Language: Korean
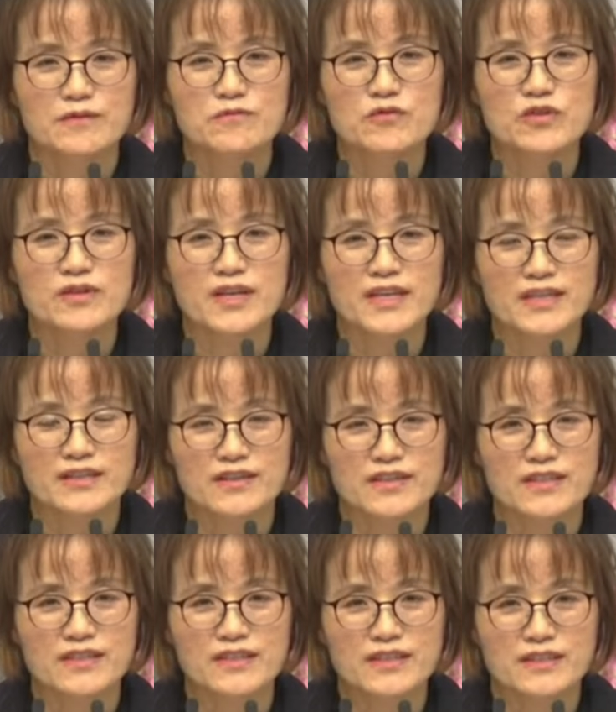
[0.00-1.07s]
우물가의
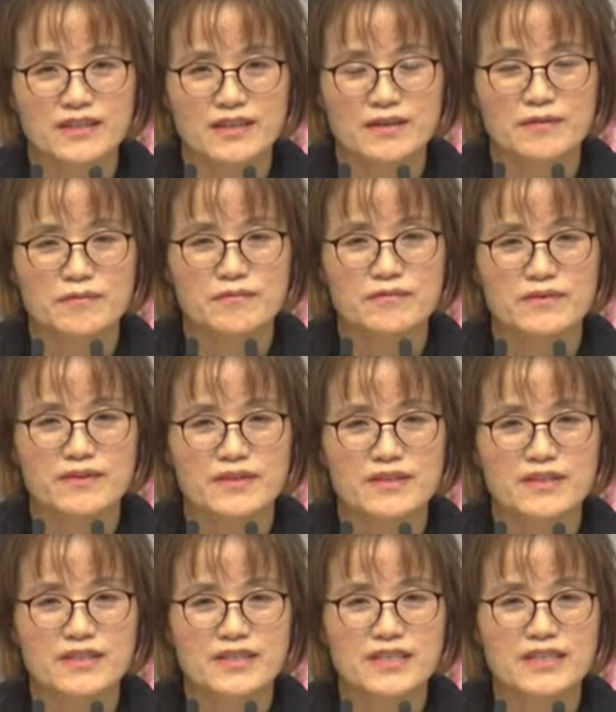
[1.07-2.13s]
여인처럼
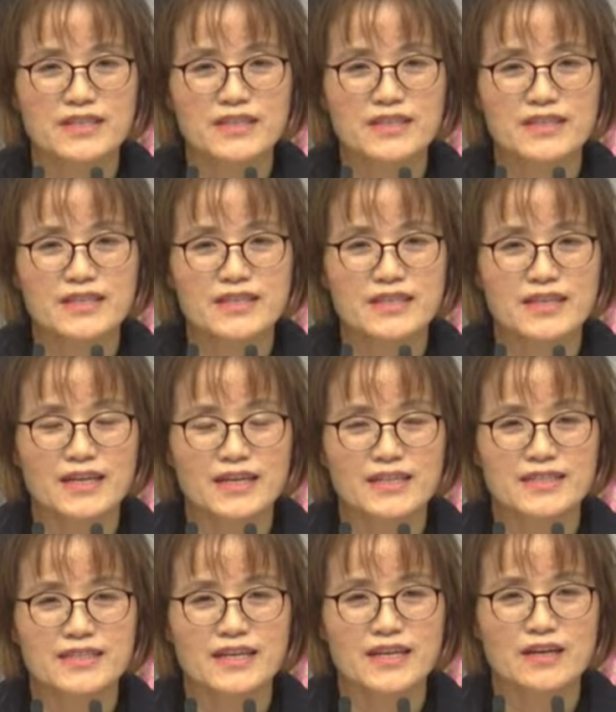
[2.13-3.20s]
일일, 일일
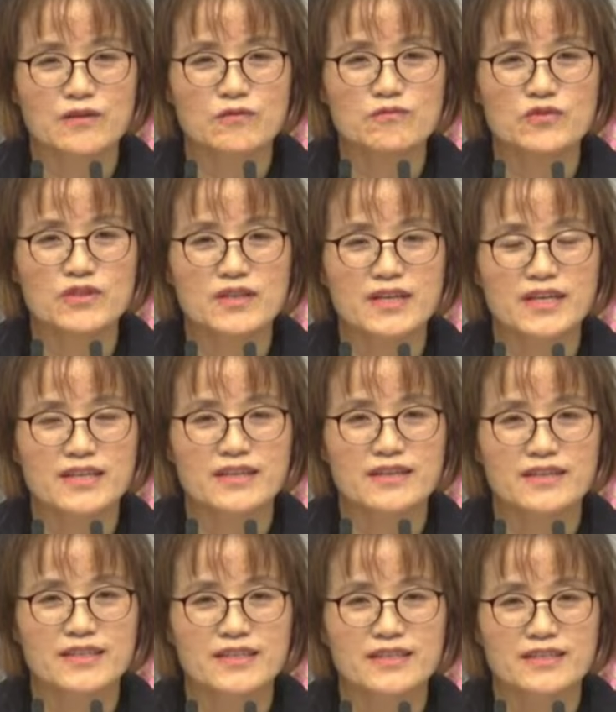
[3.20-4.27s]
날 제가 우물가의
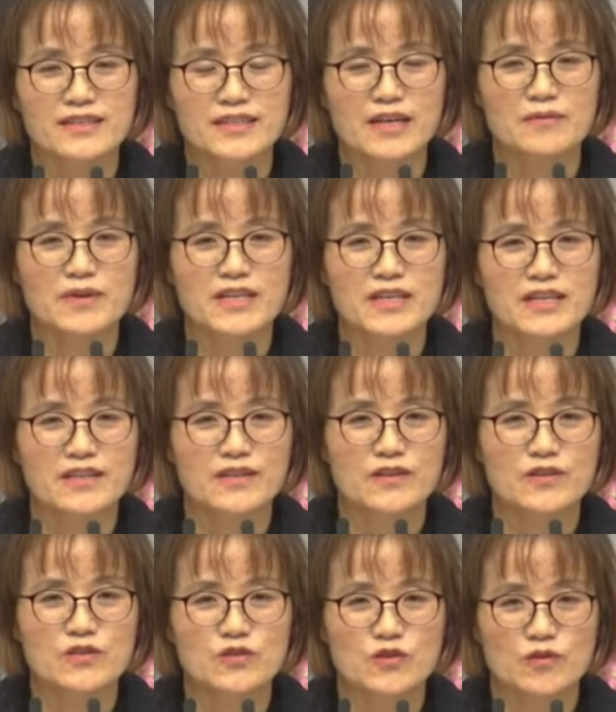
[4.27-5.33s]
여인, 사마리아
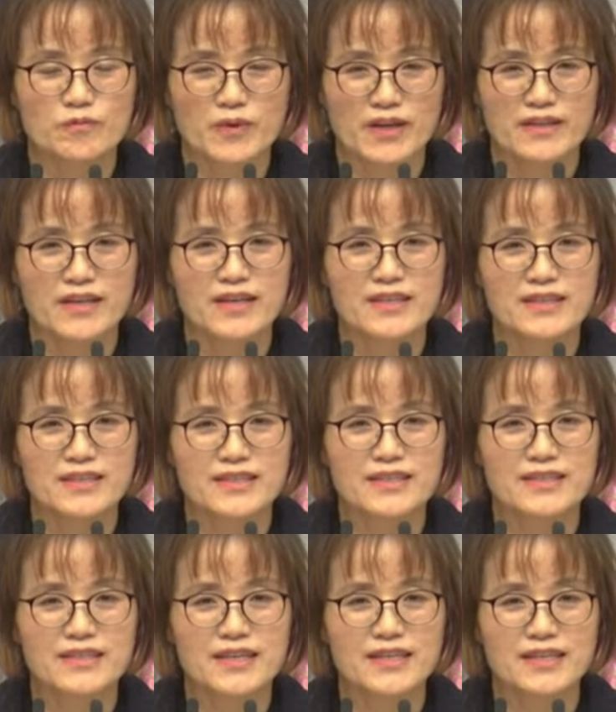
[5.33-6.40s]
여인으로 변한
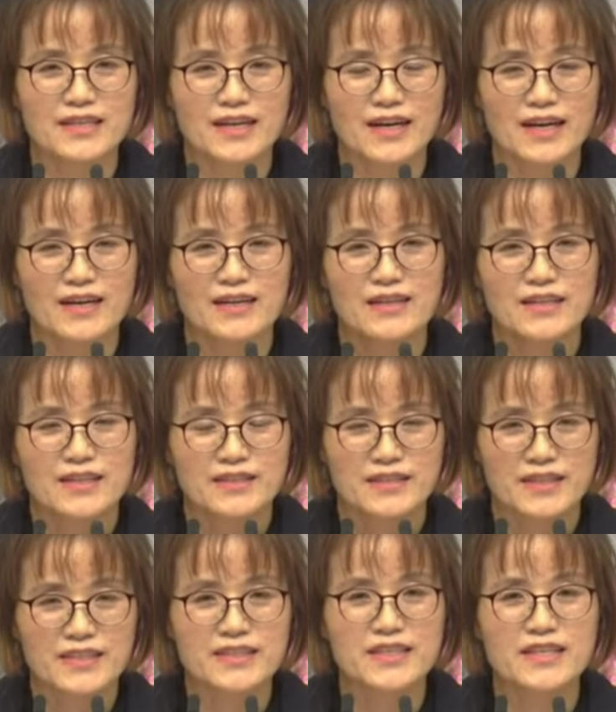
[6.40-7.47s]
그 자리가
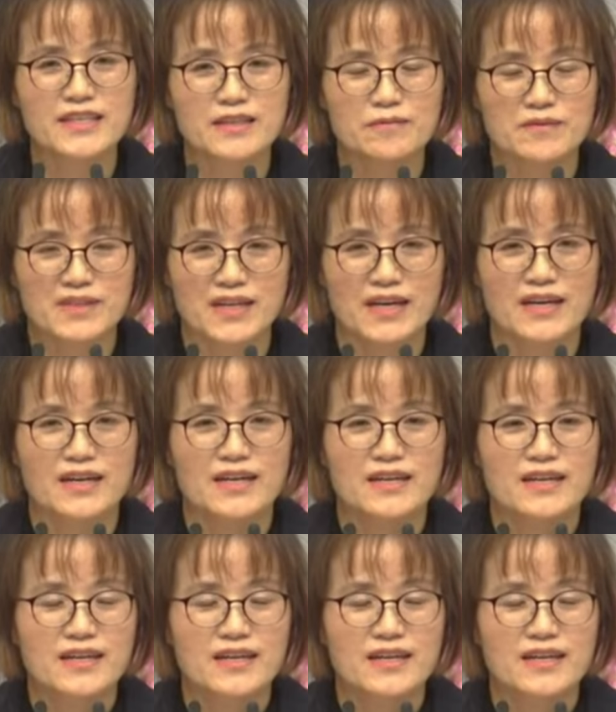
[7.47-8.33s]
제 생일입니다.